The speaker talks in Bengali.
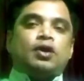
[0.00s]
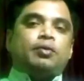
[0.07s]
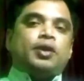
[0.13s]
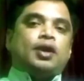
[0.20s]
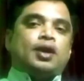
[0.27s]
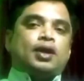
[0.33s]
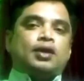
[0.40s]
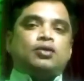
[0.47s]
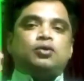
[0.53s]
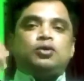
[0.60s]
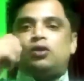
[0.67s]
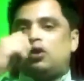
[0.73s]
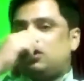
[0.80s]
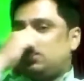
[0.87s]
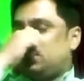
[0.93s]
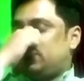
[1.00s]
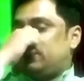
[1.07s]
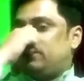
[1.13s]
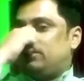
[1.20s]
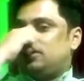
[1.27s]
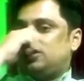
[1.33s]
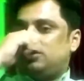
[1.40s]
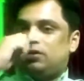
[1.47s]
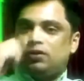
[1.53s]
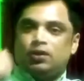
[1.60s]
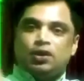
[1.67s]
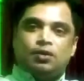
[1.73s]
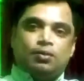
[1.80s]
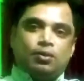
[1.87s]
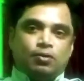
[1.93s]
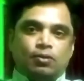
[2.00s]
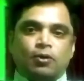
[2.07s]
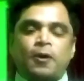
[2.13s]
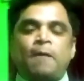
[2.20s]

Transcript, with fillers: আমি এখানে দুই ধরনের ট্রানজাকশনের কথা বলবো